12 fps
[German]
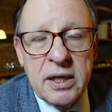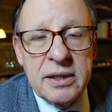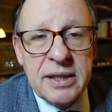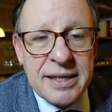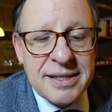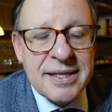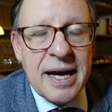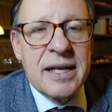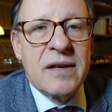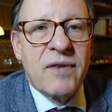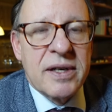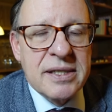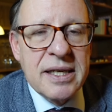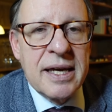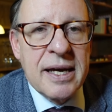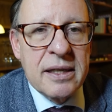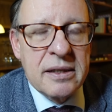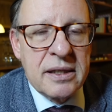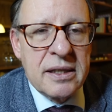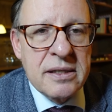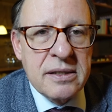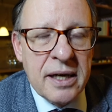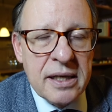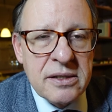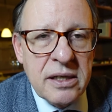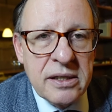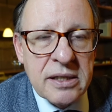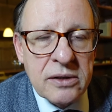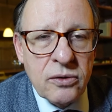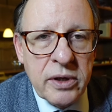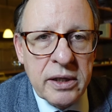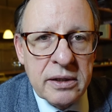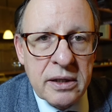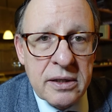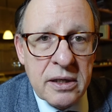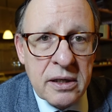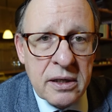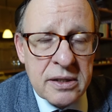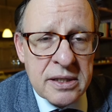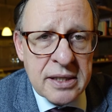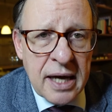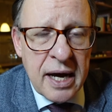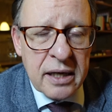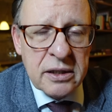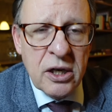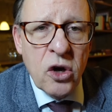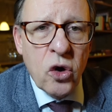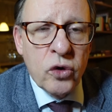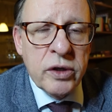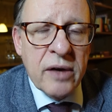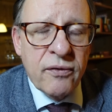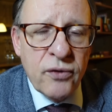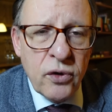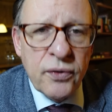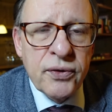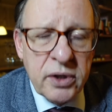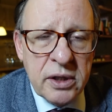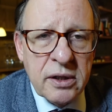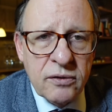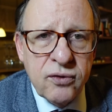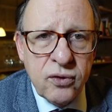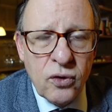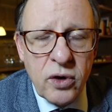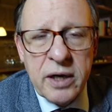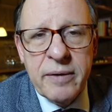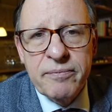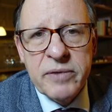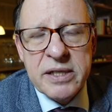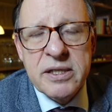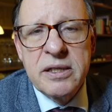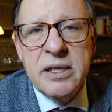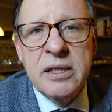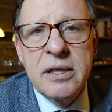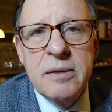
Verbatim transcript: Das ist eigentlich, was er diesen ganzen Linkskatholiken äh, sagt. Und er wirft ihnen vor, dass sie nicht